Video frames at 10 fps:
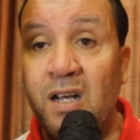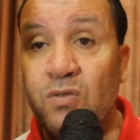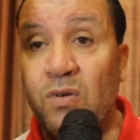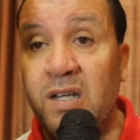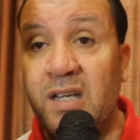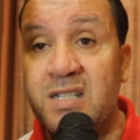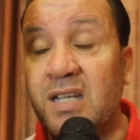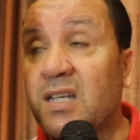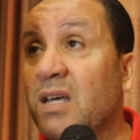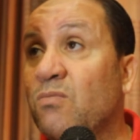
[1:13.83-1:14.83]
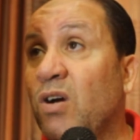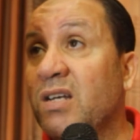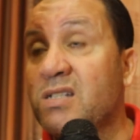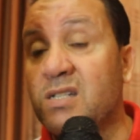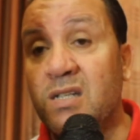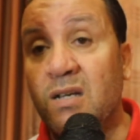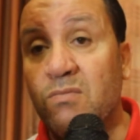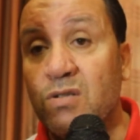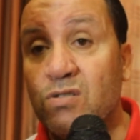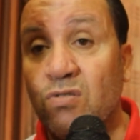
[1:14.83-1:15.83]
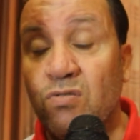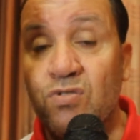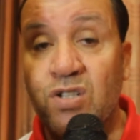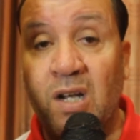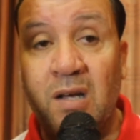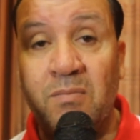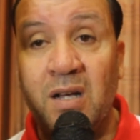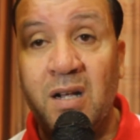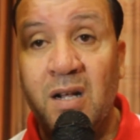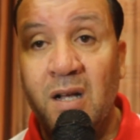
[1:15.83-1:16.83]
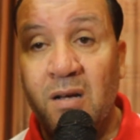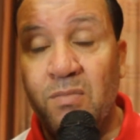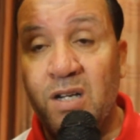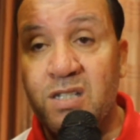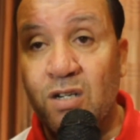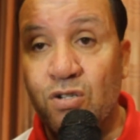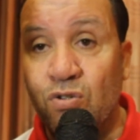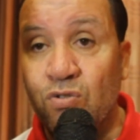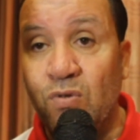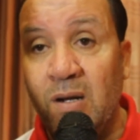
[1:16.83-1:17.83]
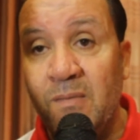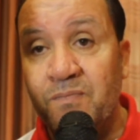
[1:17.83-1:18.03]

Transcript: تولي هي سانكيام واحنا سيزيام اسكو ان شاء الله ما ما يصيرش غدوه